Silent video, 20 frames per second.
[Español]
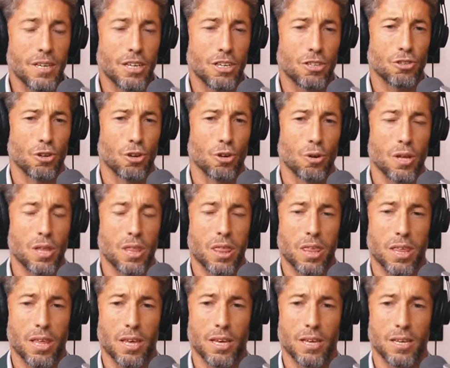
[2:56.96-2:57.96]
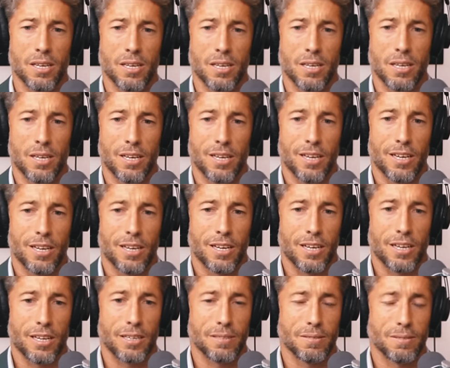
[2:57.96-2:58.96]
Eso lo hice
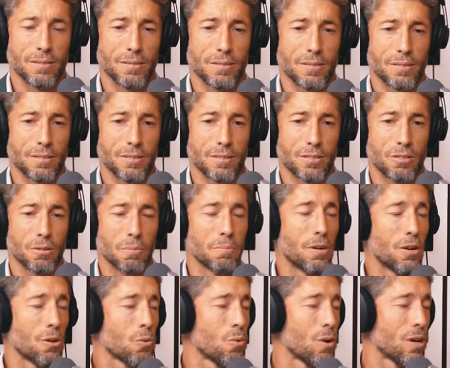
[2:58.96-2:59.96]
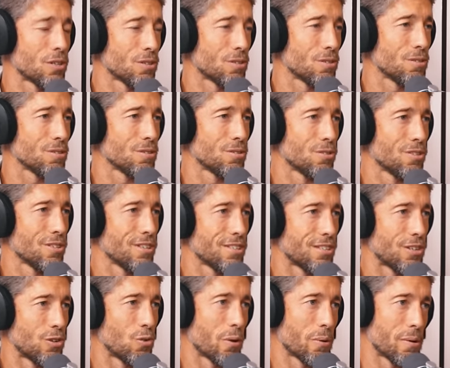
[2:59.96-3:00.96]
en 2004 con
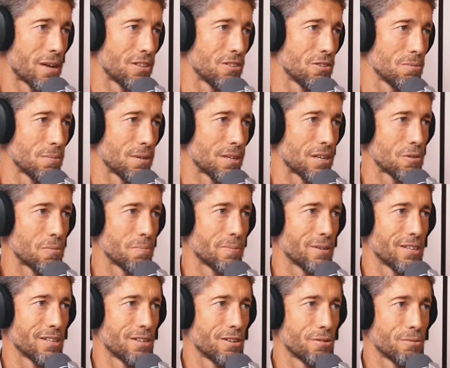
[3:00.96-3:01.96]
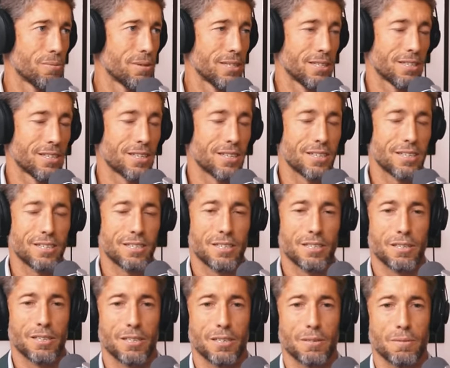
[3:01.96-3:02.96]
19 años para cumplir los 20
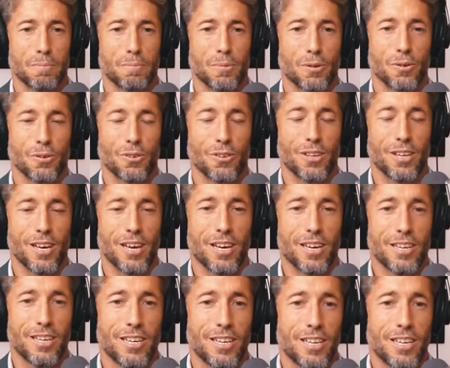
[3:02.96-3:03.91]
en pocos días.